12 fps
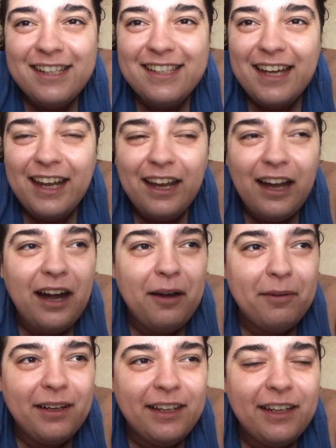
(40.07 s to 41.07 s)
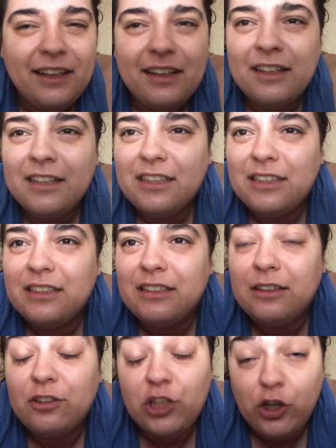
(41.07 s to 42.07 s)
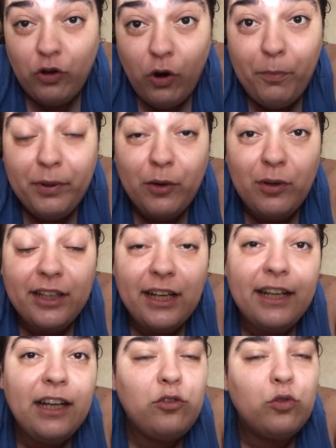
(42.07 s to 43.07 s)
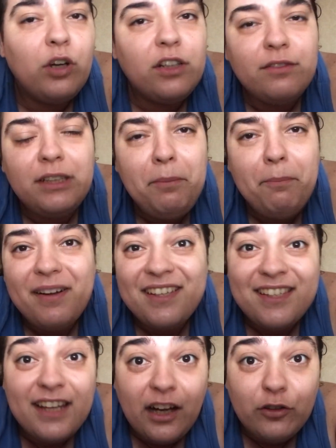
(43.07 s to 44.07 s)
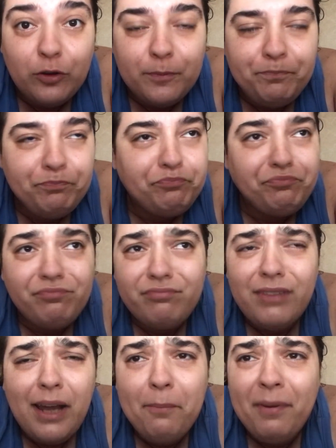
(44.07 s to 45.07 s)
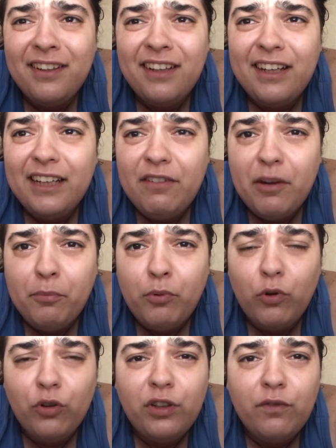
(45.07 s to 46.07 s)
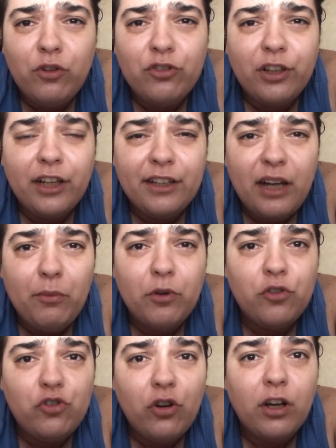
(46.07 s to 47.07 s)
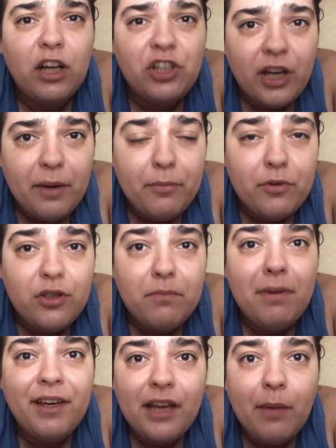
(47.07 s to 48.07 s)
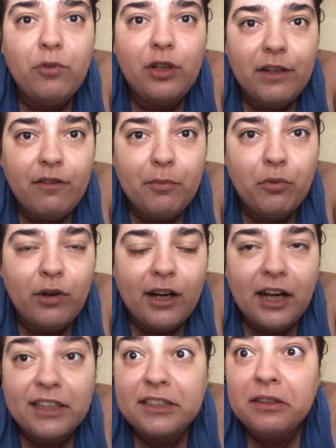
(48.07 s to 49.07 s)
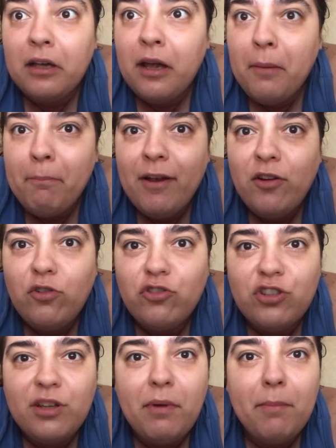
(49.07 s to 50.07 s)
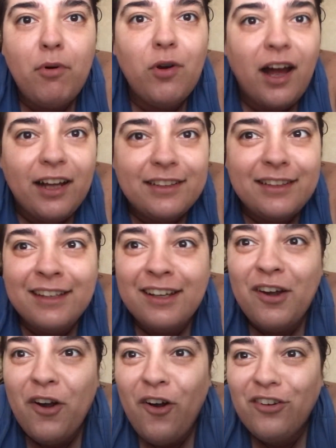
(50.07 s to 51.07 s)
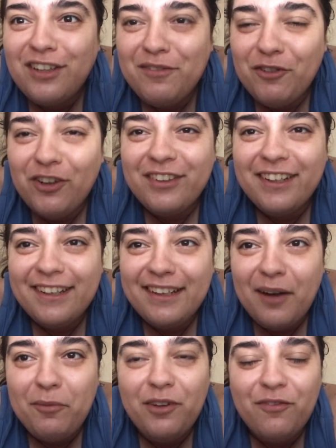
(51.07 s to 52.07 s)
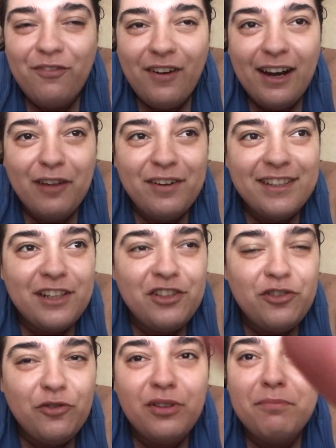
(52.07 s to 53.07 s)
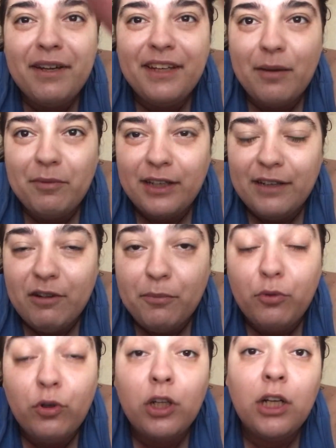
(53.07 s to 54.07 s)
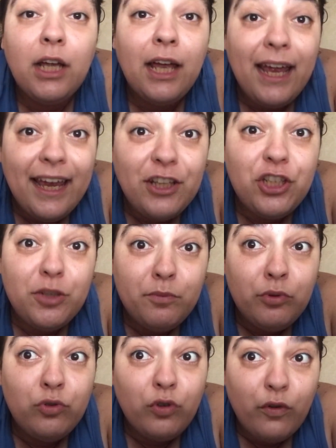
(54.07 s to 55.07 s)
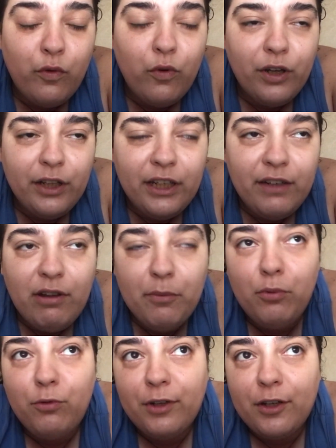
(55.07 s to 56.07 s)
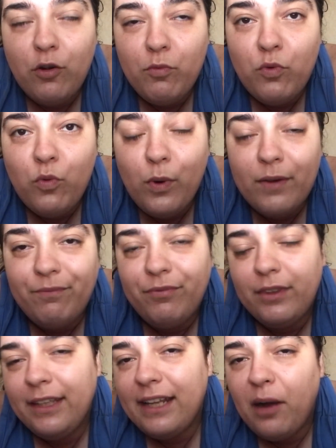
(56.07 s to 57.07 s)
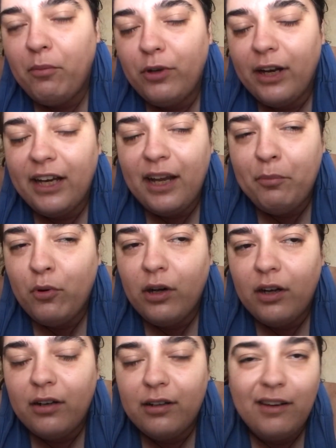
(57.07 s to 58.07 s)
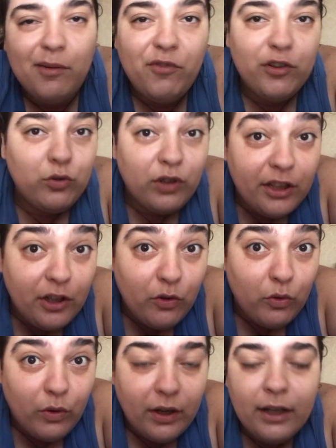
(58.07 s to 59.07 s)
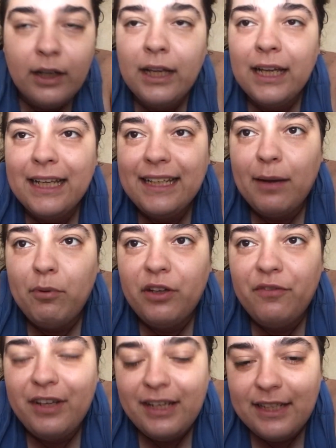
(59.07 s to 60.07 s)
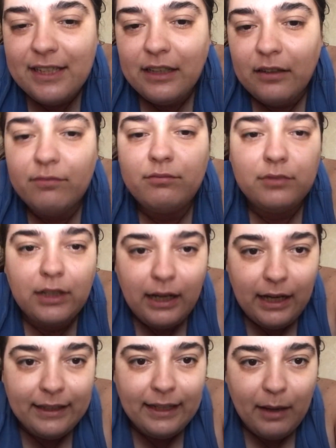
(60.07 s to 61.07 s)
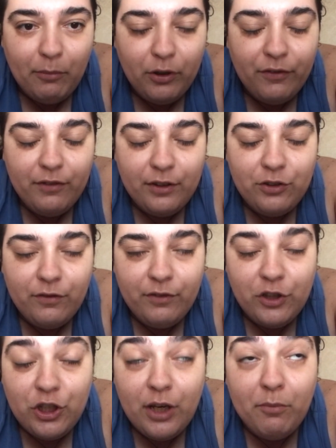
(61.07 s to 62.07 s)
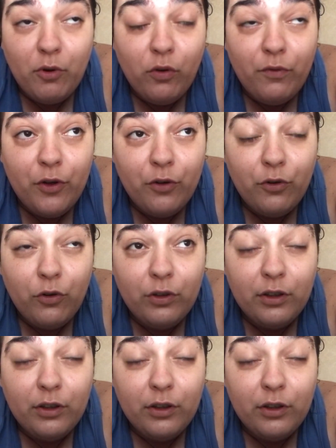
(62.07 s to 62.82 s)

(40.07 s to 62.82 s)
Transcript: Salamani uh, eh, c'è Klopp che è un grande allenatore in passato a parte che il Liverpool ogni volta che il Napoli gioca la Champions becchiamo il Liverpool ragazzi, ma io non so siamo abbonati, ogni volta che il Napoli fa la fase ai gironi becchiamo il Liverpool e ci buttò fuori il Liverpool perché comunque il Napoli all'epoca avevamo fatto un grande errore, il Napoli vinse a Napoli, vincemmo col, Veru, con,